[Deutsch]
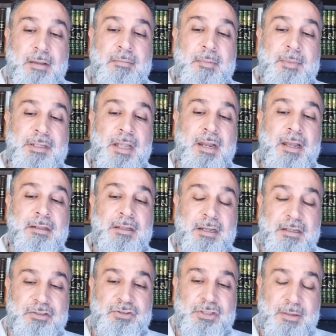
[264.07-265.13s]
khairun laka
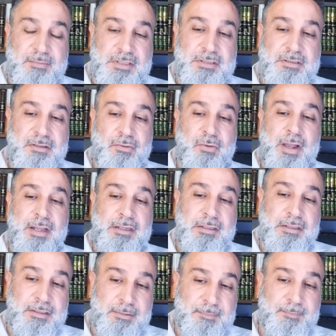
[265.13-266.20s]
mimma tala'at alaihi
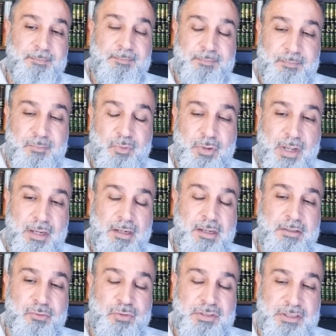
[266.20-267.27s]
shams. O Ali,
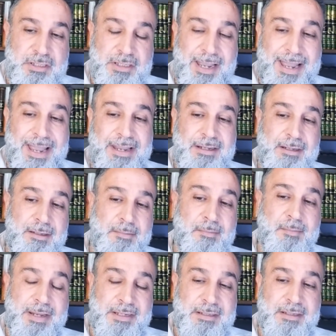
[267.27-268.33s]
möge Allah durch dich
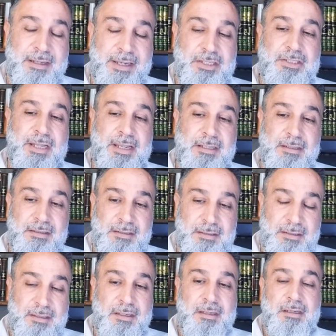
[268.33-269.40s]
einen Mann recht
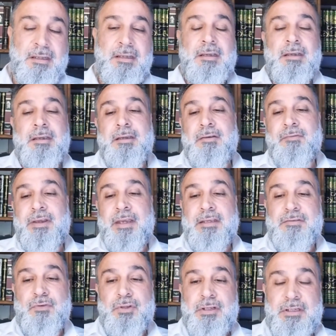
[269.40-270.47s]
leiten, wäre
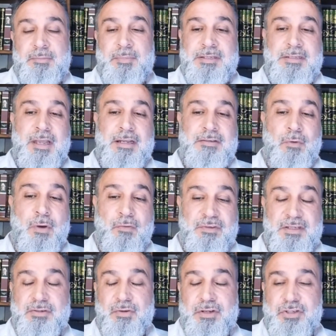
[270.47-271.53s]
es für dich besser, als worauf
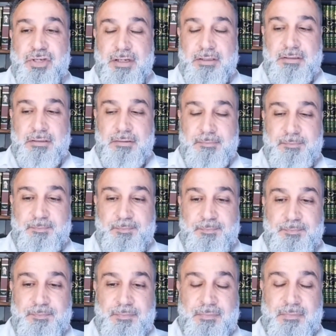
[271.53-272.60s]
die Sonne scheint.
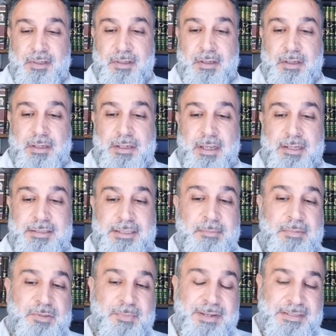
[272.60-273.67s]
Ja, es gibt
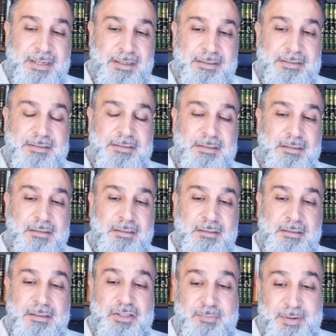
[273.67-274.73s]
nichts Besseres,
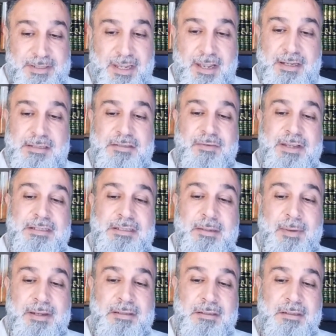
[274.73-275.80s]
nicht besser, als wenn
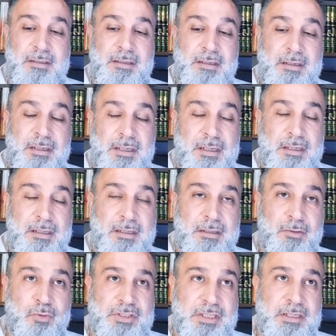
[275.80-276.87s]
jemand äh,
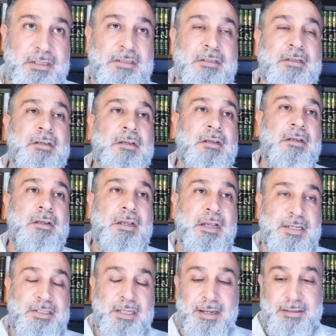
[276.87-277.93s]
durch dich
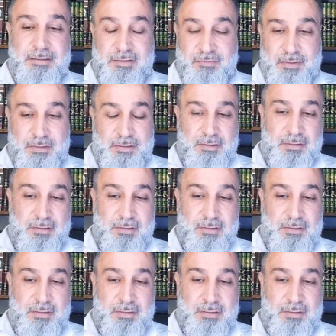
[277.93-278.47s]
recht geleitet wird.